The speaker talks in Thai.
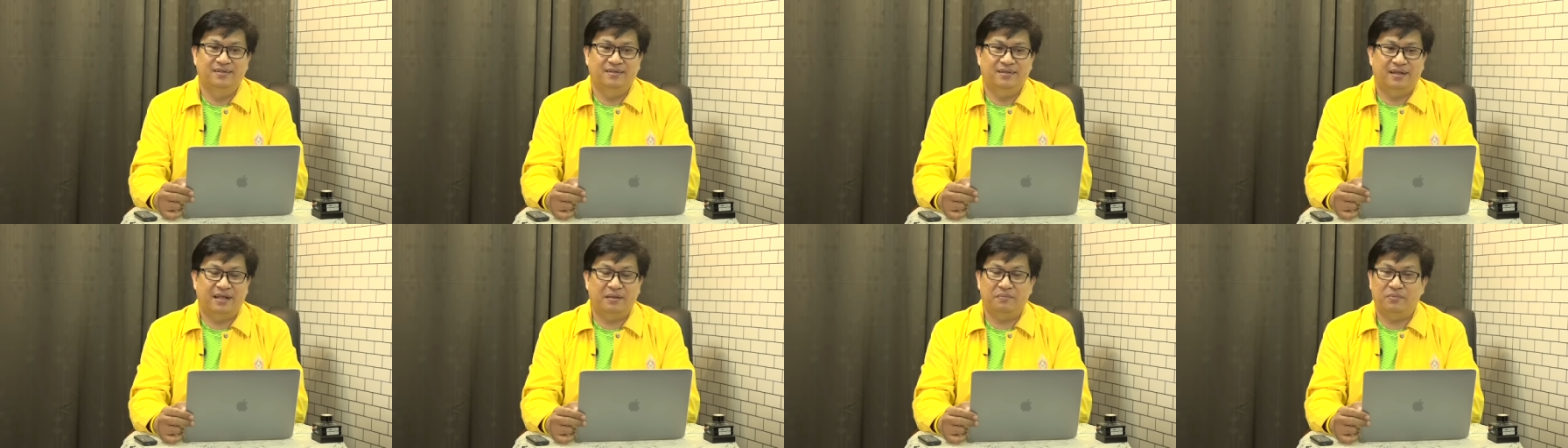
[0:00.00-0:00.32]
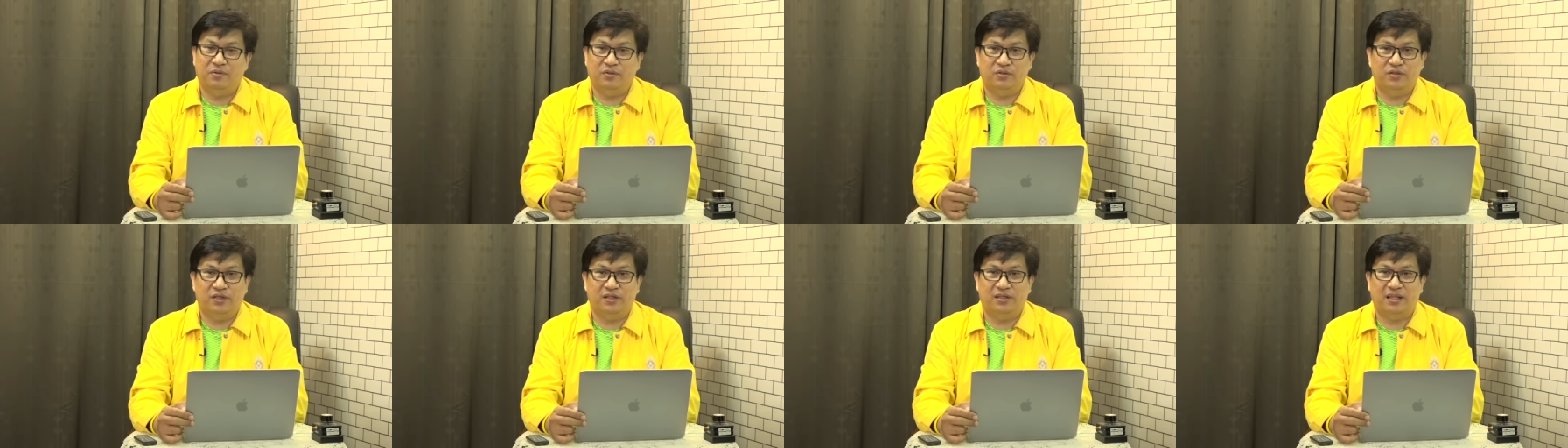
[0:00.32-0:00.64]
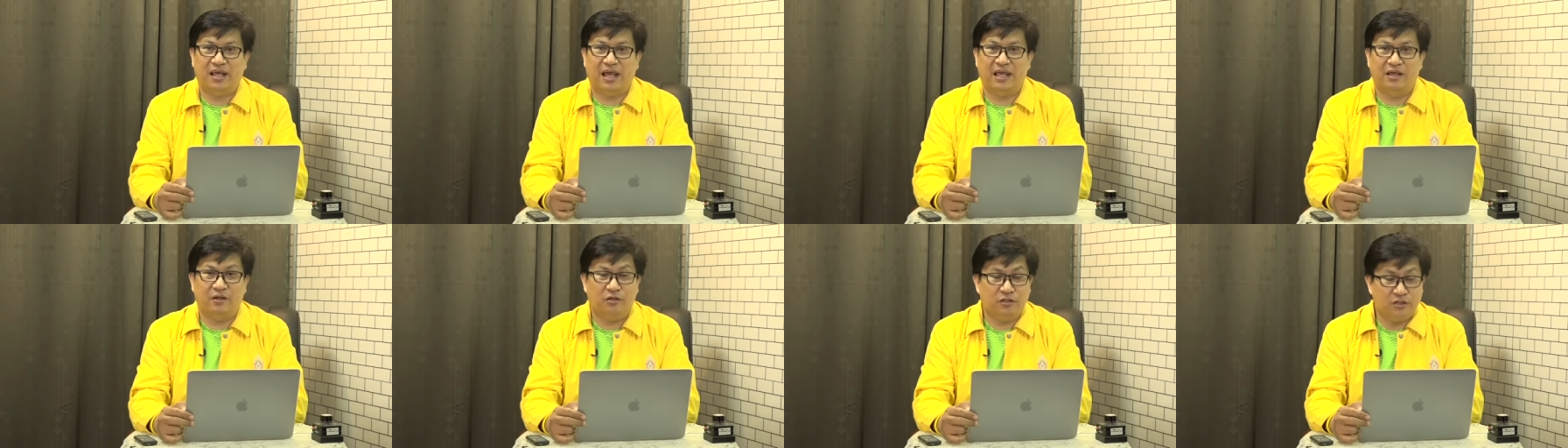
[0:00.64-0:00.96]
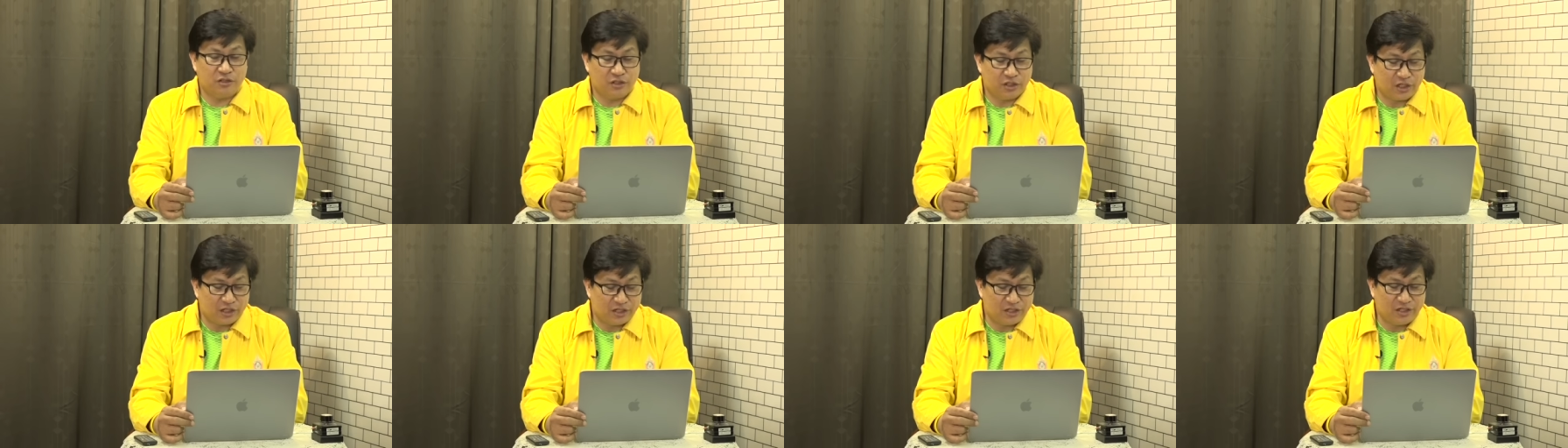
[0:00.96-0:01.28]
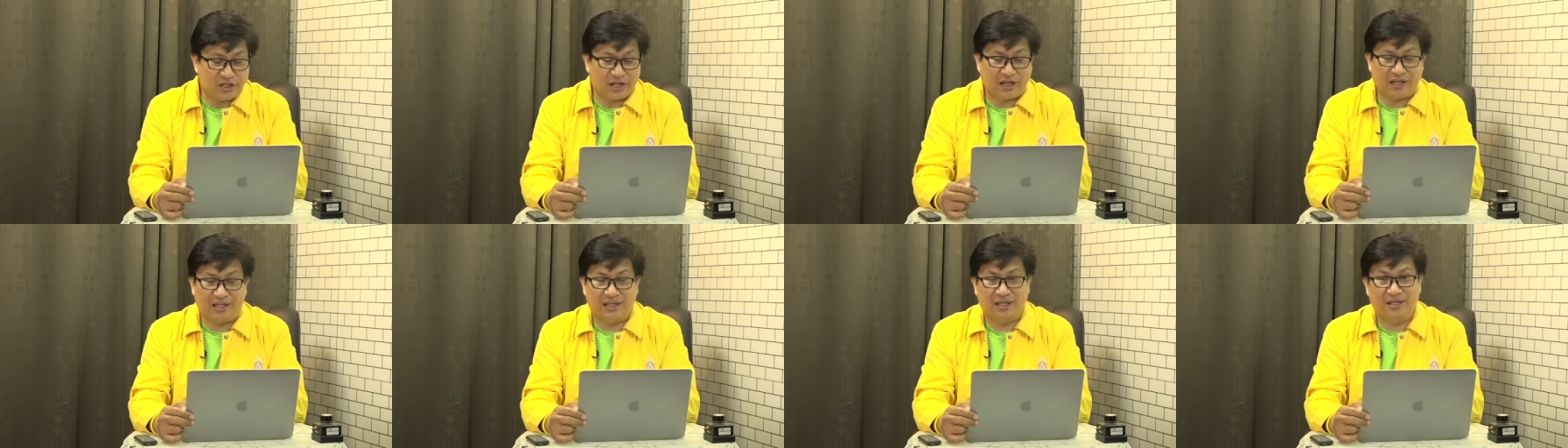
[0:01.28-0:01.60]
ในประเทศไทยก็เช่น
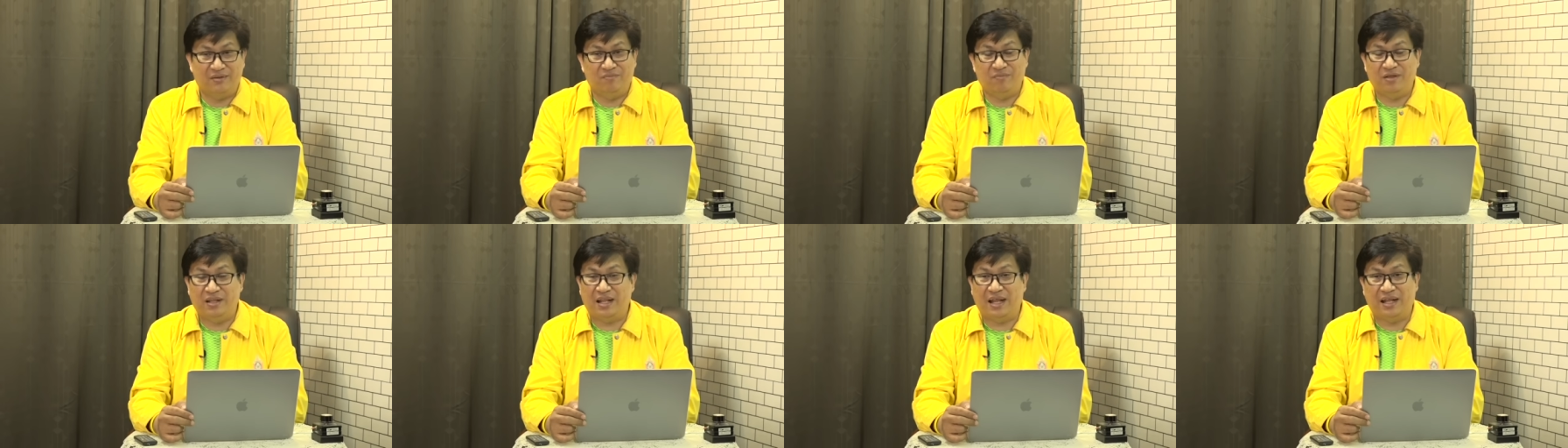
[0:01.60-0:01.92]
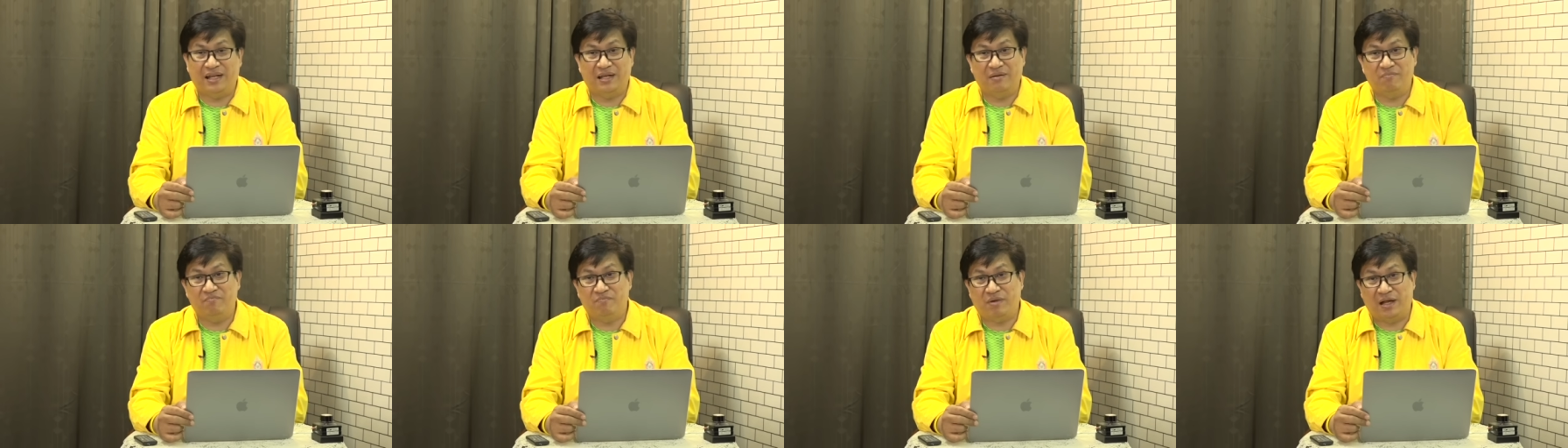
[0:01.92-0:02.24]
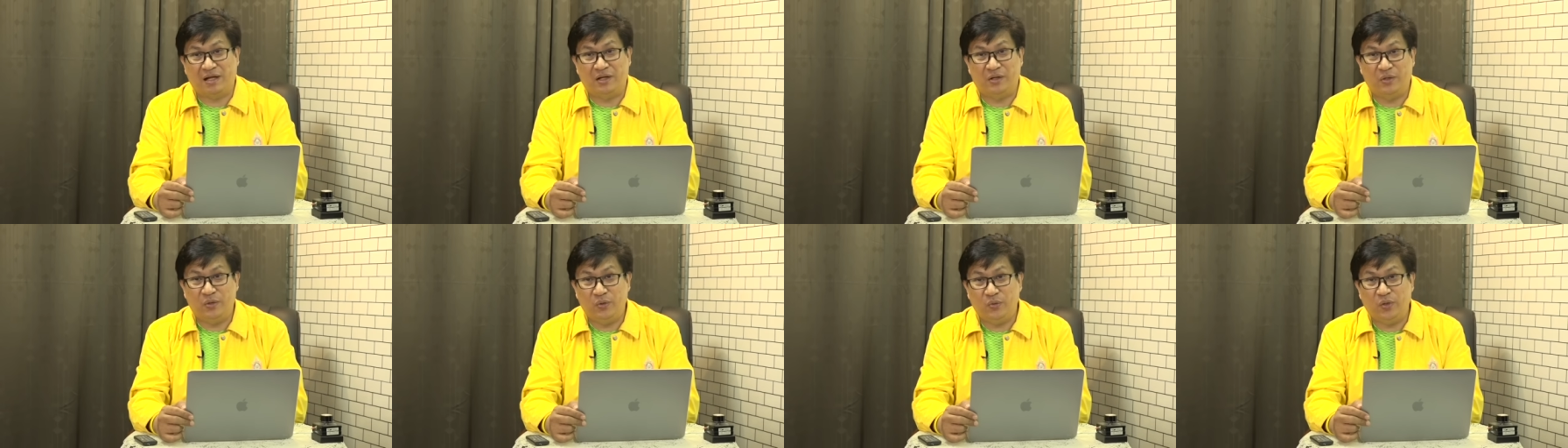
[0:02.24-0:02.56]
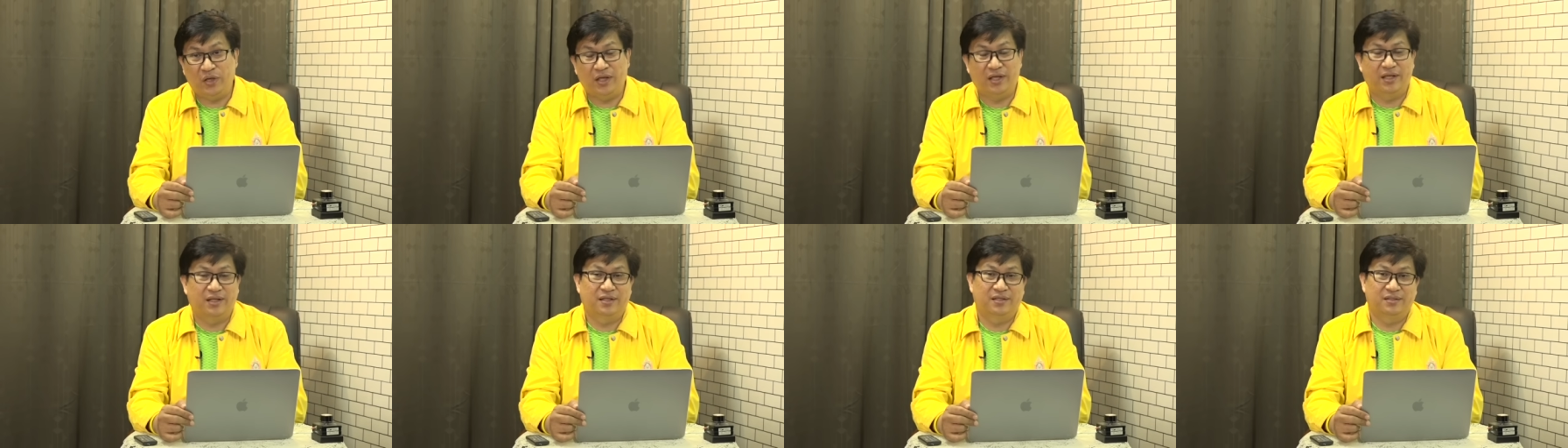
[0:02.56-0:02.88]
กันมีแหล่งน้ำมันด้วย